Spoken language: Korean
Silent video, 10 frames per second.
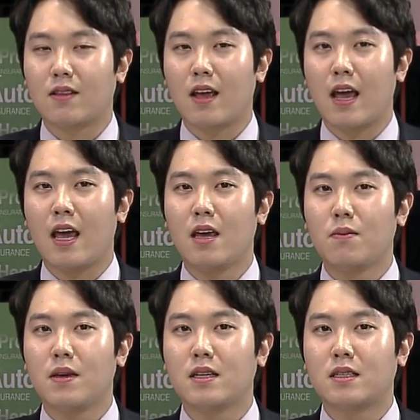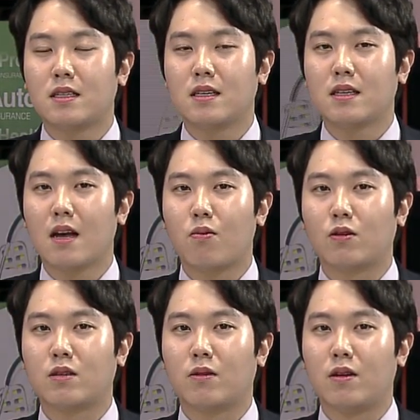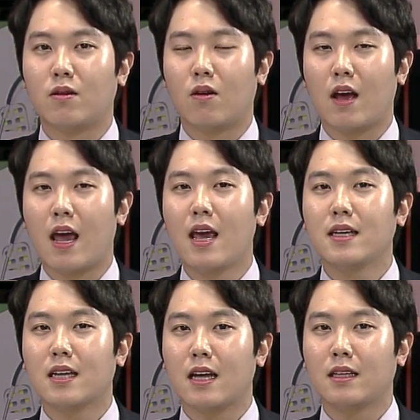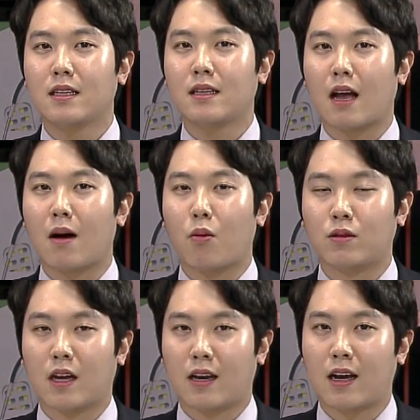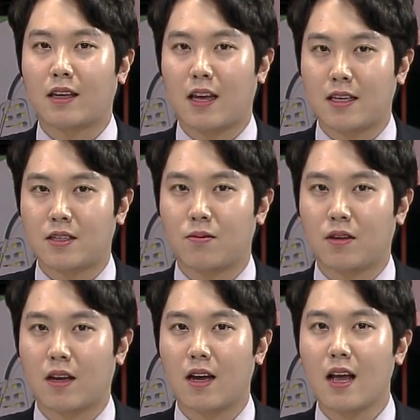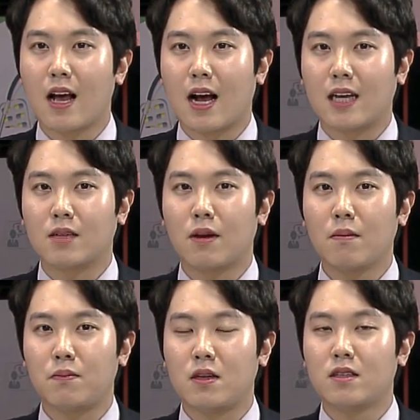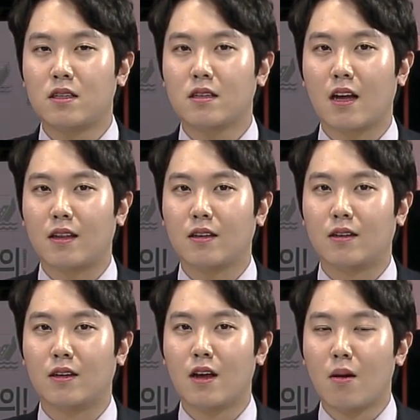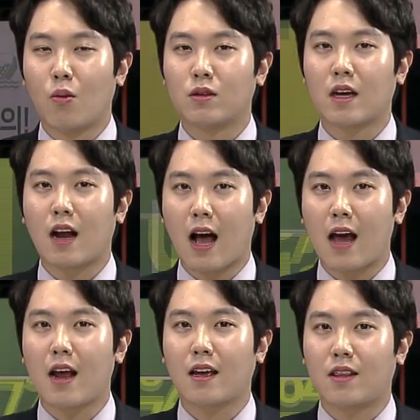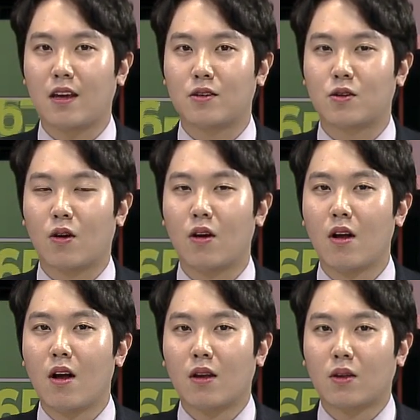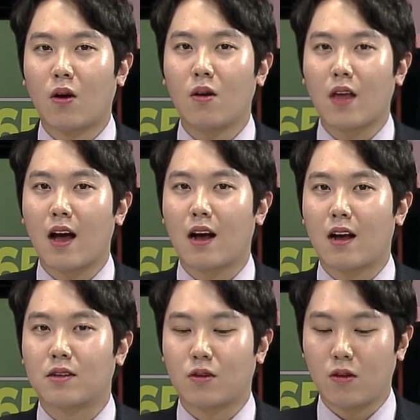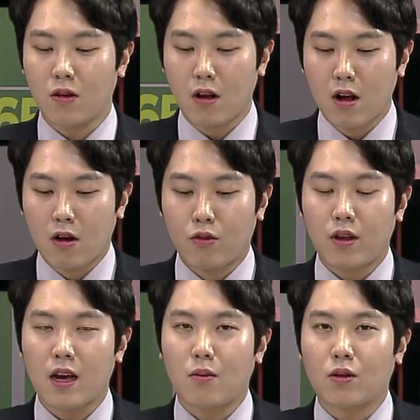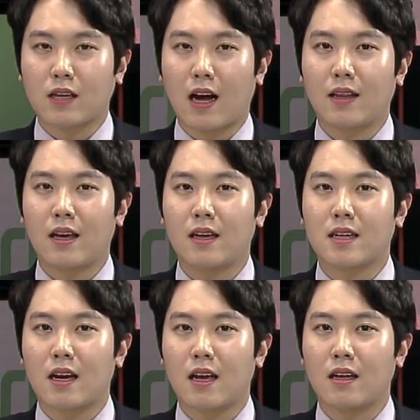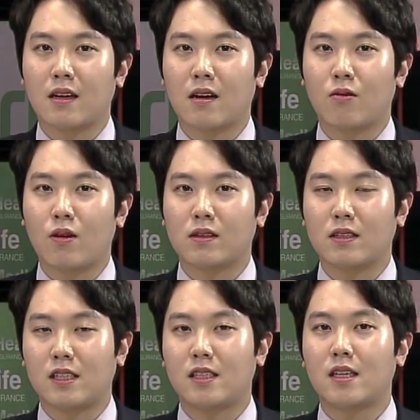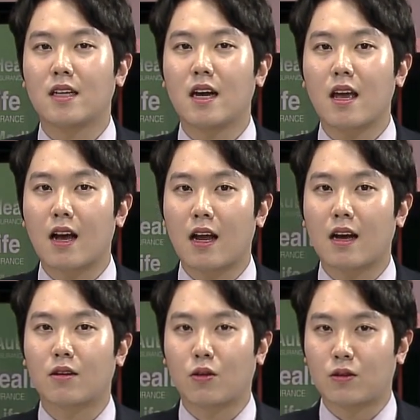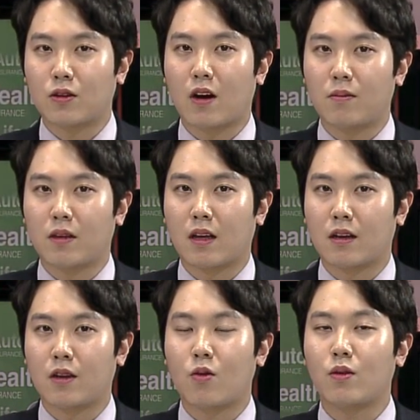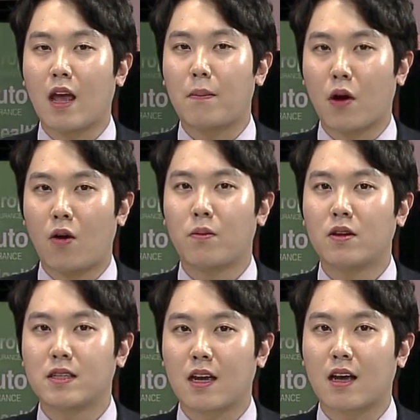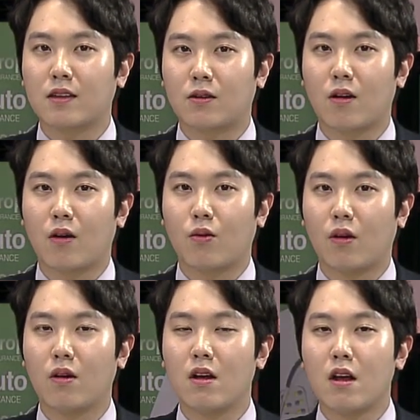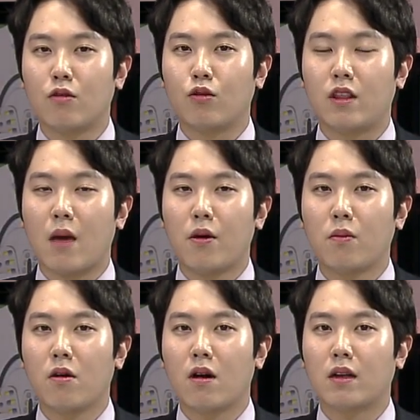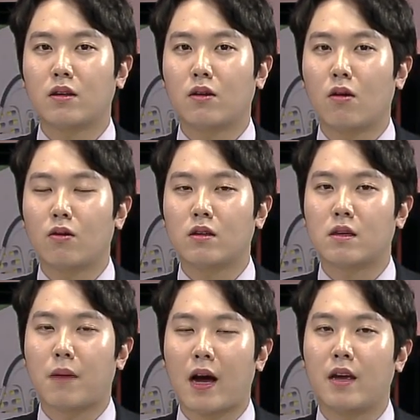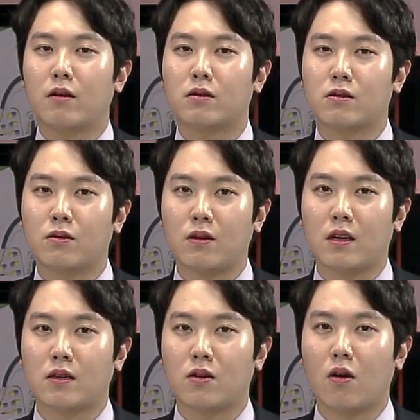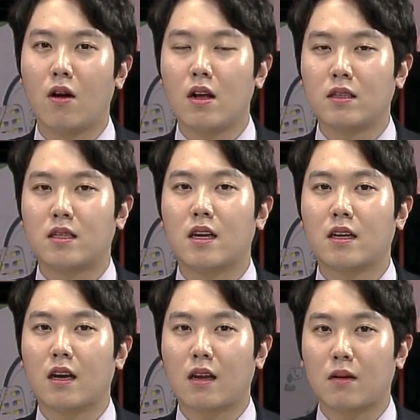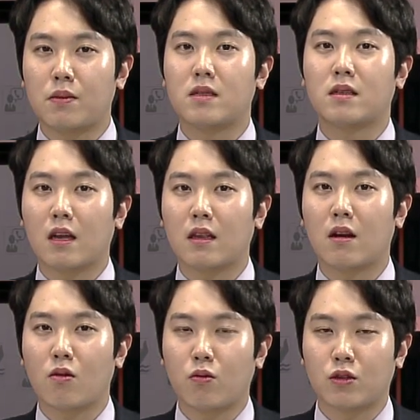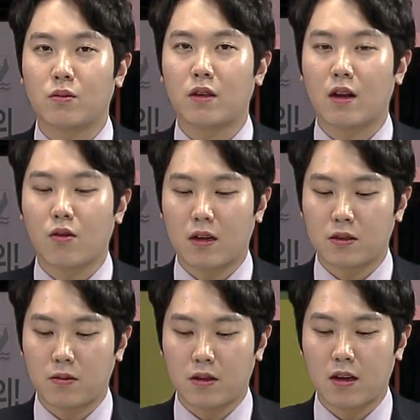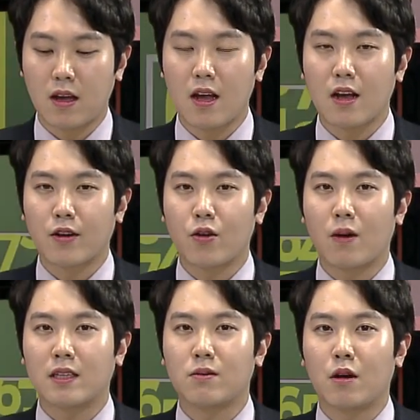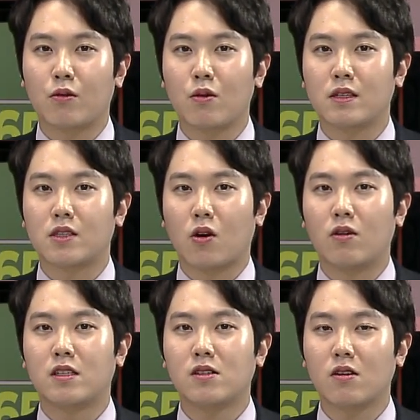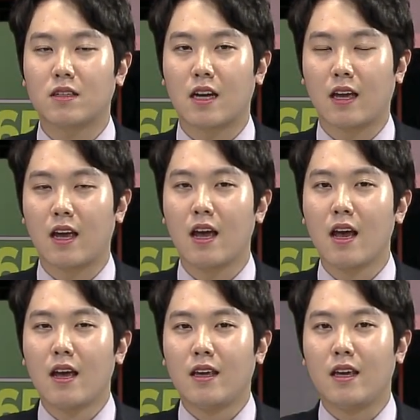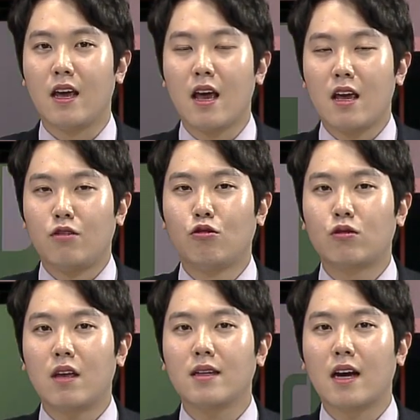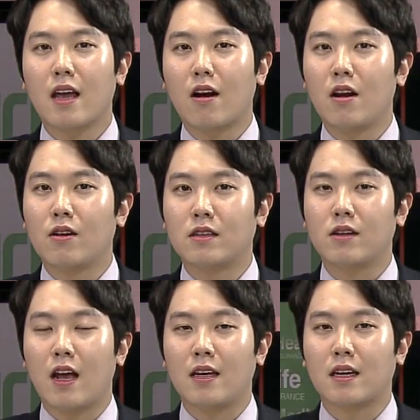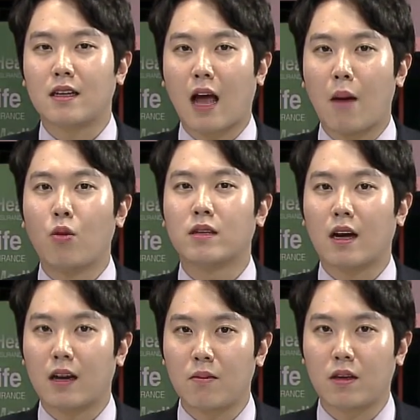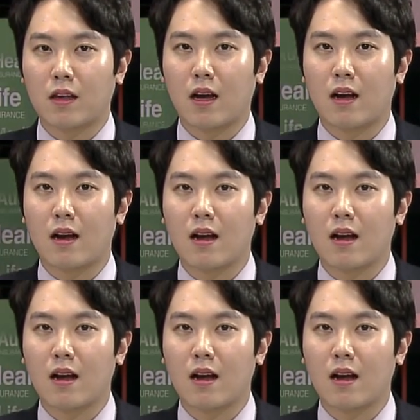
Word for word: 근데 A, B, C사 보시면요. A사는 다 보상을 하게 돼 있습니다. 음. 하지만 B, C사는 보상을 안 하게 돼 있죠. 네. 더 나아가서 우리가 뭐 4대 장애라고 해서 지체 장애가 하나가 더 들어갑니다. 그리고 뇌병변 장애가 들어가고요. 우리 뇌병변 같은 경우는 이제 바이러스로 인해서 지체 장애랑 비슷하다라고 보시면 될 것 같습니다. 그리고 마지막으로 이제 정신적 장애. 이 6대 장애 관련해서 A사는 다 보상을 합니다.